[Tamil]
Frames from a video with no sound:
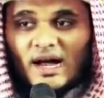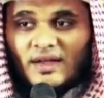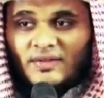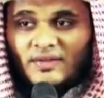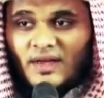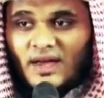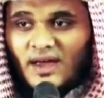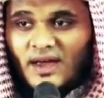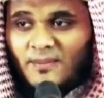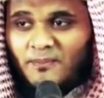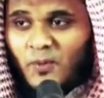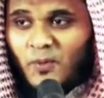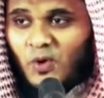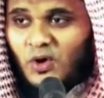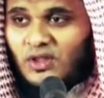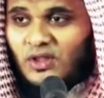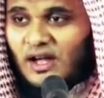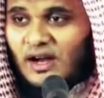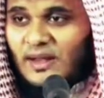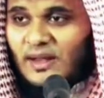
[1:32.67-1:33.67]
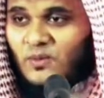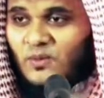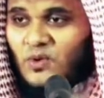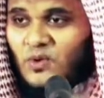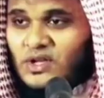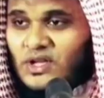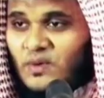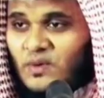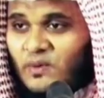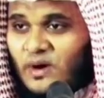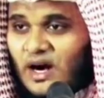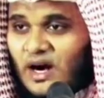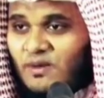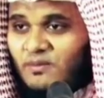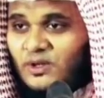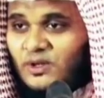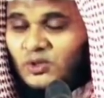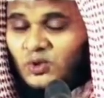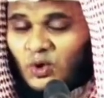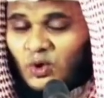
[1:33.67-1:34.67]
அதே போல்தான் எம்முடைய
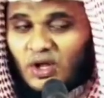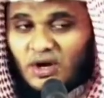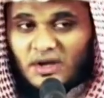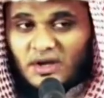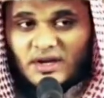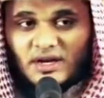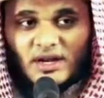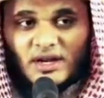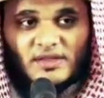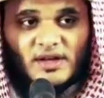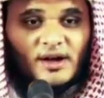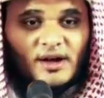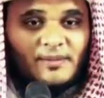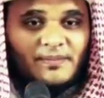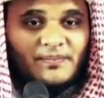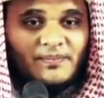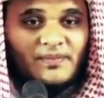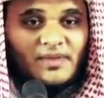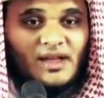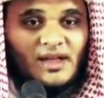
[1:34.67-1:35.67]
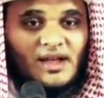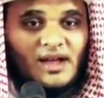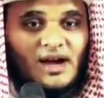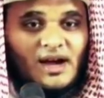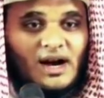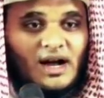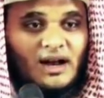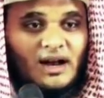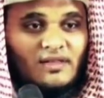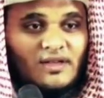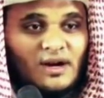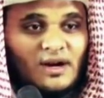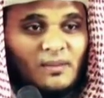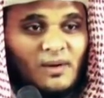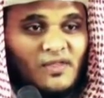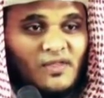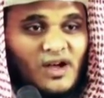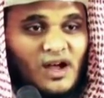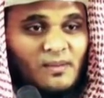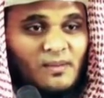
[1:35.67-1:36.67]
வாழ்வு தொடர்கிறதா அல்லது
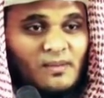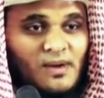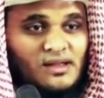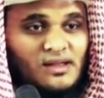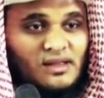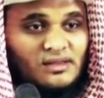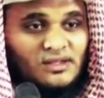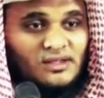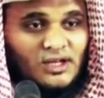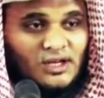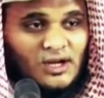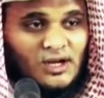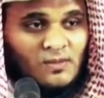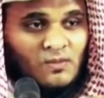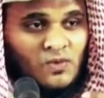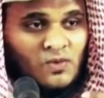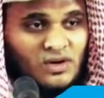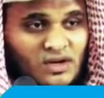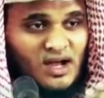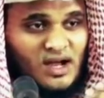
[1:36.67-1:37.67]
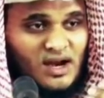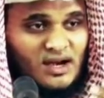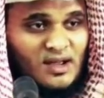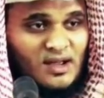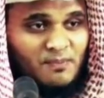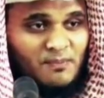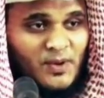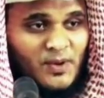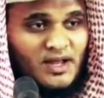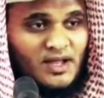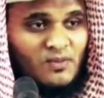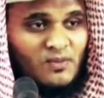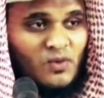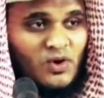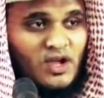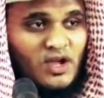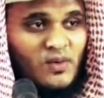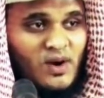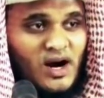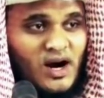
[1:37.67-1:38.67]
ரமதான் மாதத்திற்கு முன்னால் எப்படி
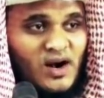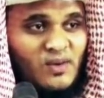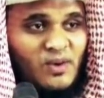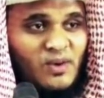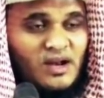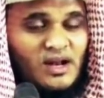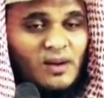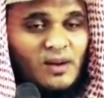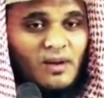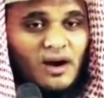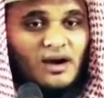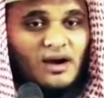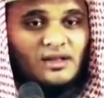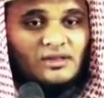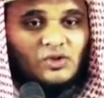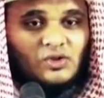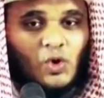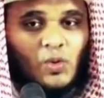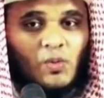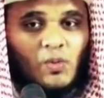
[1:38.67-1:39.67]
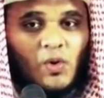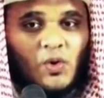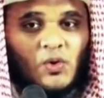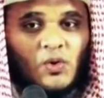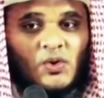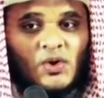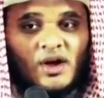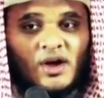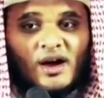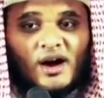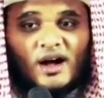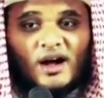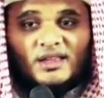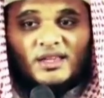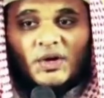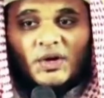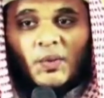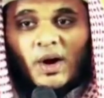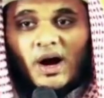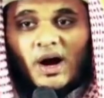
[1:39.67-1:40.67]
எம்முடைய வாழ்வை நாம் கழித்தோமோ
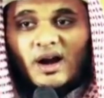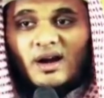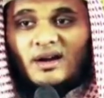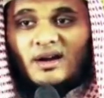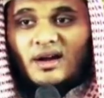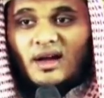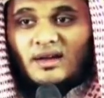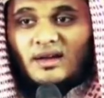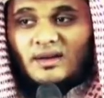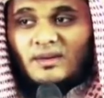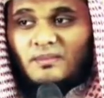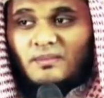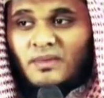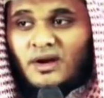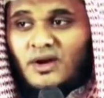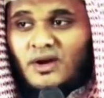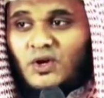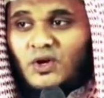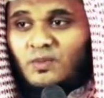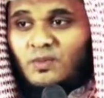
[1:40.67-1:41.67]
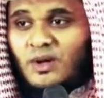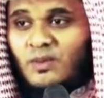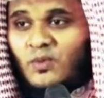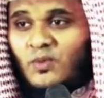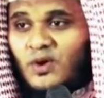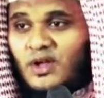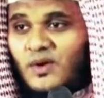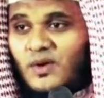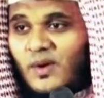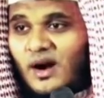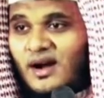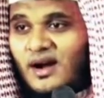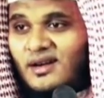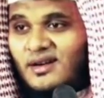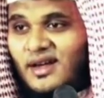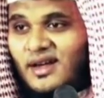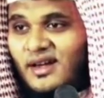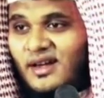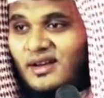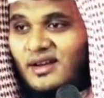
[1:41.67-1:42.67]
அந்த வாழ்க்கை மீண்டும் எம்முடைய
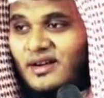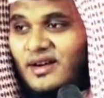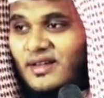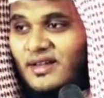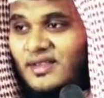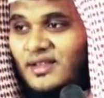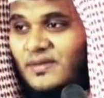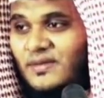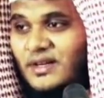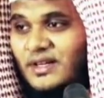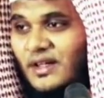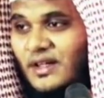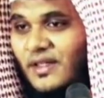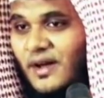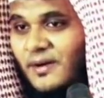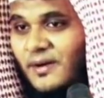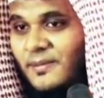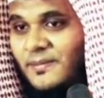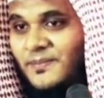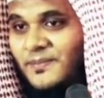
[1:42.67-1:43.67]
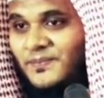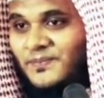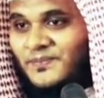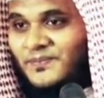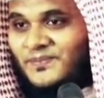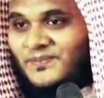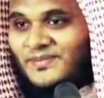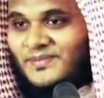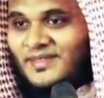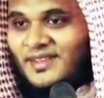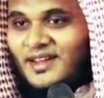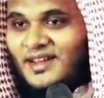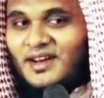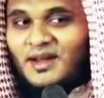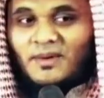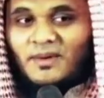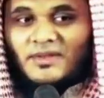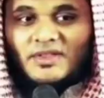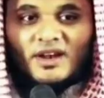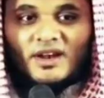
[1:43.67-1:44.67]
வாழ்க்கையில் இணைந்து விட்டதா
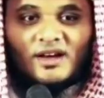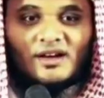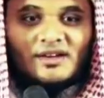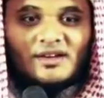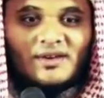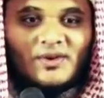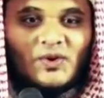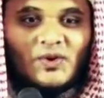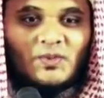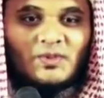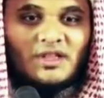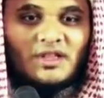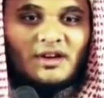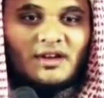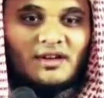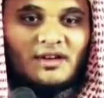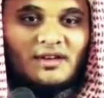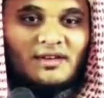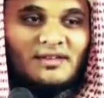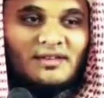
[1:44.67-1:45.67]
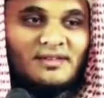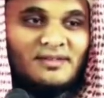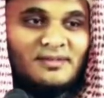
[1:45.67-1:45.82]
என்ன பதிலாக இருக்கும் இதற்கு